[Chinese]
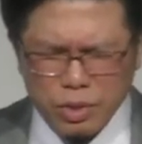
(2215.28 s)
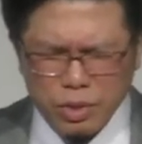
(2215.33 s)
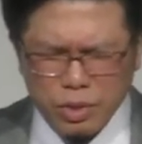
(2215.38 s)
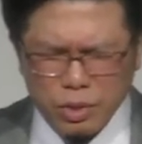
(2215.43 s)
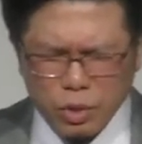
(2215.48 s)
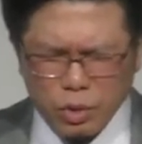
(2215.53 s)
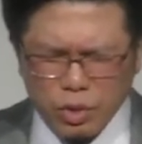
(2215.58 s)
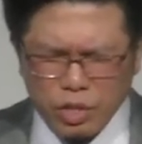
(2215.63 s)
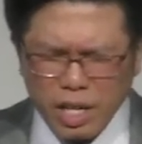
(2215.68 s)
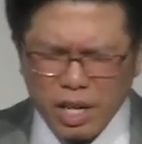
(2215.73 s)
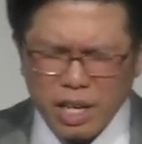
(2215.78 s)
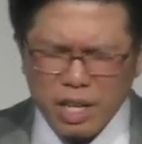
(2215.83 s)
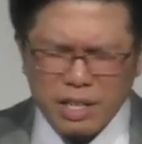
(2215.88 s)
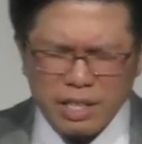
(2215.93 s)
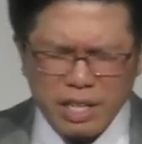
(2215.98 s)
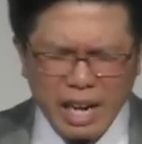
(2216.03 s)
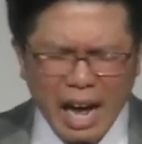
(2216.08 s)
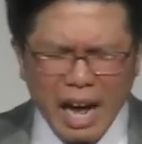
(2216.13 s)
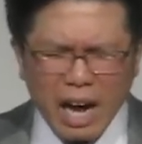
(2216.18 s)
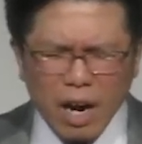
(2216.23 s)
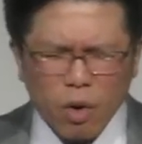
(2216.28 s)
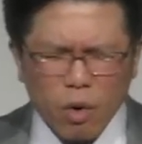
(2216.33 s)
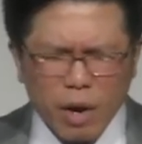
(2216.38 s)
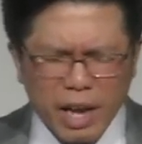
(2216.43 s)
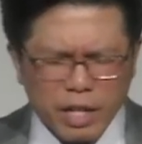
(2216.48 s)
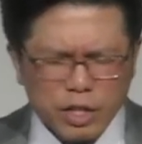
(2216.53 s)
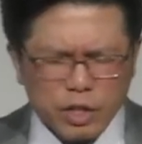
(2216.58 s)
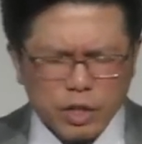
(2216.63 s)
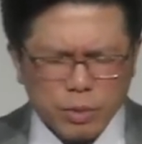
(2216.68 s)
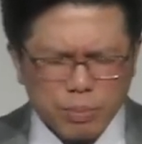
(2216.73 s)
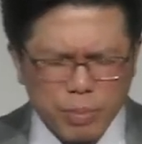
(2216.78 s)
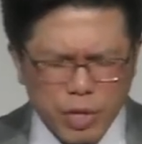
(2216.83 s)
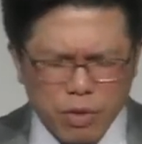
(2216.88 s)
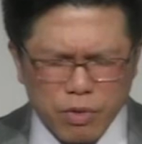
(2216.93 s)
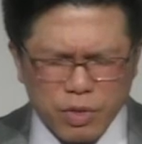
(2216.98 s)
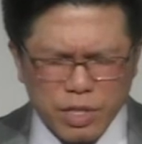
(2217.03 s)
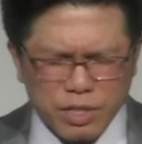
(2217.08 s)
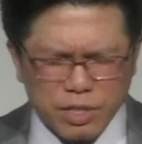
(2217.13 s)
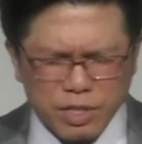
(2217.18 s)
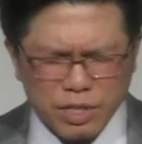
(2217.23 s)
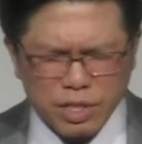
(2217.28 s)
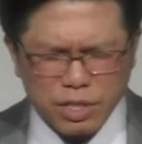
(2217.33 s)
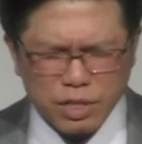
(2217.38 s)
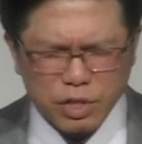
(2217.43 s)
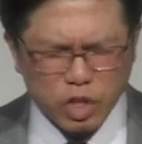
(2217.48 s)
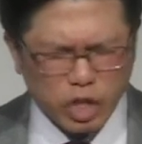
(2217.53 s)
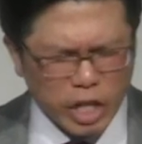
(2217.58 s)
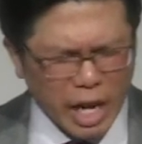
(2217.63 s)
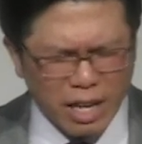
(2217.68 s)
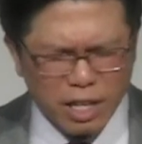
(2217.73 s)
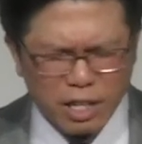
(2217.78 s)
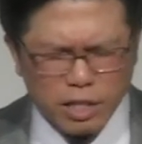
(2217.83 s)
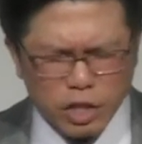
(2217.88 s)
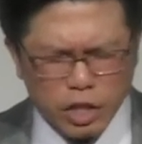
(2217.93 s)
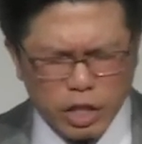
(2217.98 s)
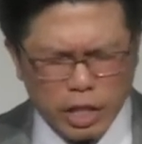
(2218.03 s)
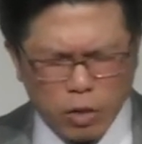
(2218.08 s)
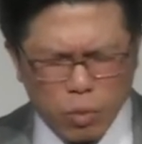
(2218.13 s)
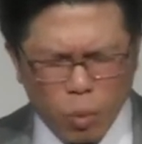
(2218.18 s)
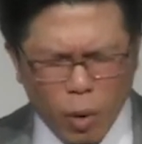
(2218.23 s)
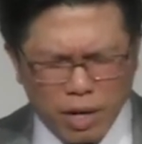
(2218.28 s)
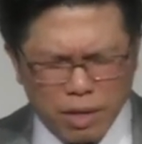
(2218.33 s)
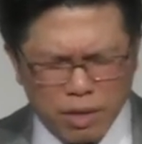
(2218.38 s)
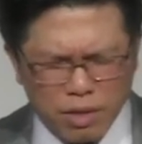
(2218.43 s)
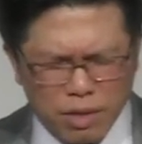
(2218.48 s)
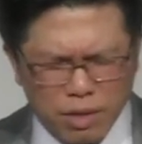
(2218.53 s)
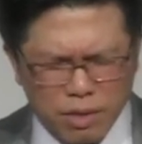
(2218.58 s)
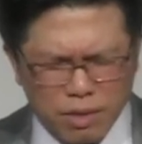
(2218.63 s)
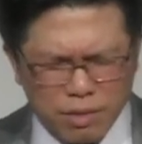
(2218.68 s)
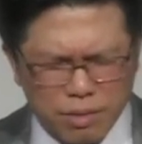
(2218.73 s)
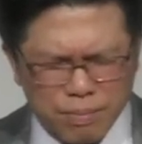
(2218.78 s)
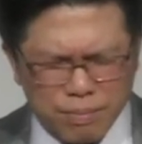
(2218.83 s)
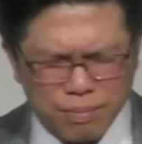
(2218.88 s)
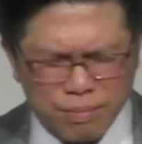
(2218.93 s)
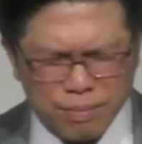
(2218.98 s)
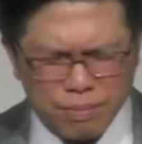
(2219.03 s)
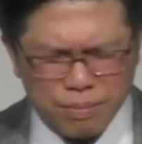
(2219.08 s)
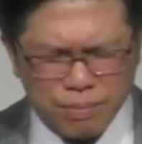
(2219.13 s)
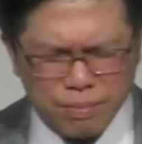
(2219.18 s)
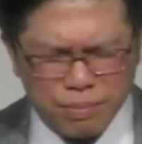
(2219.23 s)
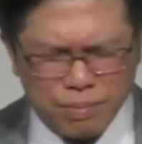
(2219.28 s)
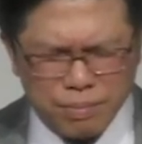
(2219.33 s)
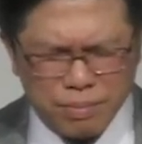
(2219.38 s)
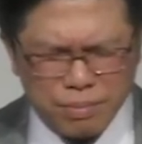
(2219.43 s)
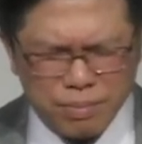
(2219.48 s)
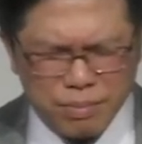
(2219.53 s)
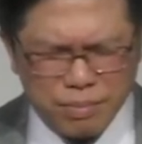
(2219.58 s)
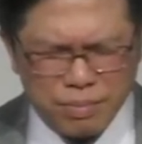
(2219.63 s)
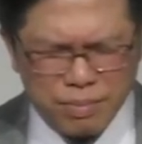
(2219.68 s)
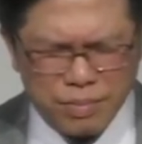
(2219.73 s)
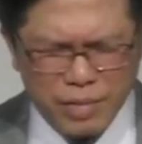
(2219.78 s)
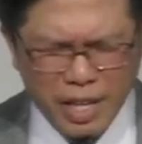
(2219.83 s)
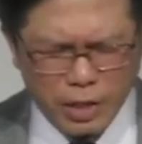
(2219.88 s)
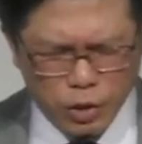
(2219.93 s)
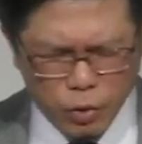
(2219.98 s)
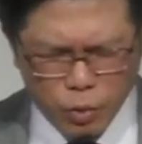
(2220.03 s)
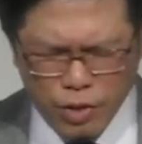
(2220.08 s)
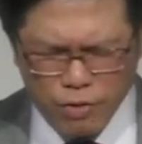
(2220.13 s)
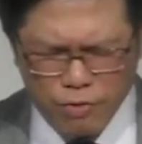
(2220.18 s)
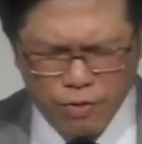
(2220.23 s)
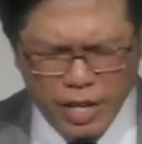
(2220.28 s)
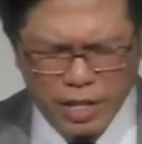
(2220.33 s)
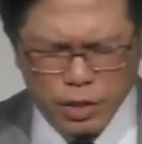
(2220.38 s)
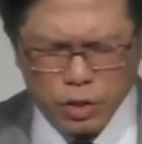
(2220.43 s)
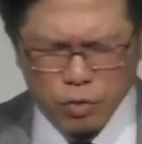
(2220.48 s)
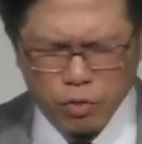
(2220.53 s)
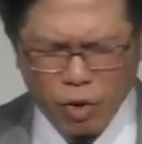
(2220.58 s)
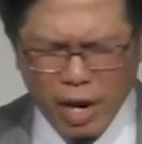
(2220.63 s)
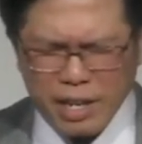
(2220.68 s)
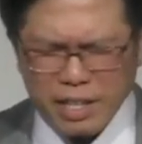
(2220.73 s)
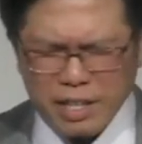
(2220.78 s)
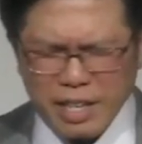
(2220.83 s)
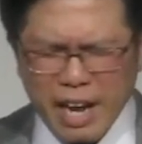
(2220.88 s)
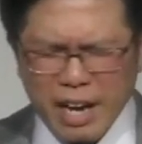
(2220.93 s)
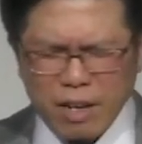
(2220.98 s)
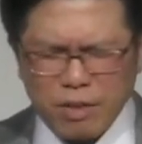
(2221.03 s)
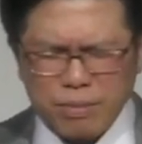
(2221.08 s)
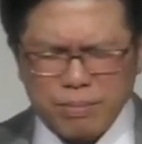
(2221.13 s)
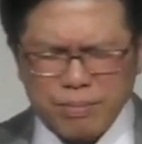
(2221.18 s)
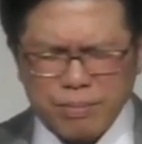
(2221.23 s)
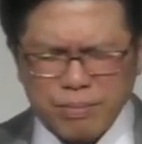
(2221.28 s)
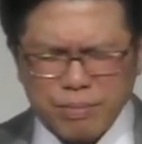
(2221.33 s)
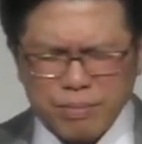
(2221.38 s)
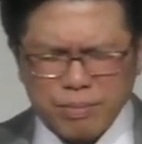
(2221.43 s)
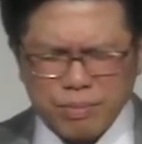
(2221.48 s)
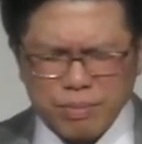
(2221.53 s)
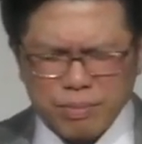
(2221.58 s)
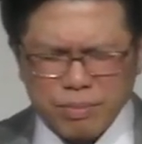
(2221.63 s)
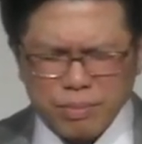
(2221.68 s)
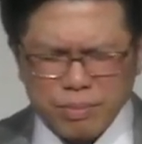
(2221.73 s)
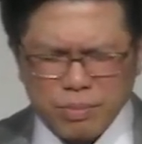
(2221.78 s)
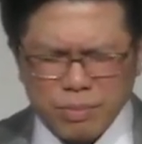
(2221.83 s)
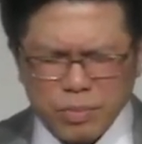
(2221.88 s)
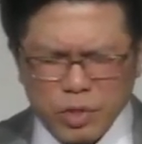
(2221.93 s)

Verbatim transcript: 主啊，也求你帮助我们，把我们的经历那些挑战，可以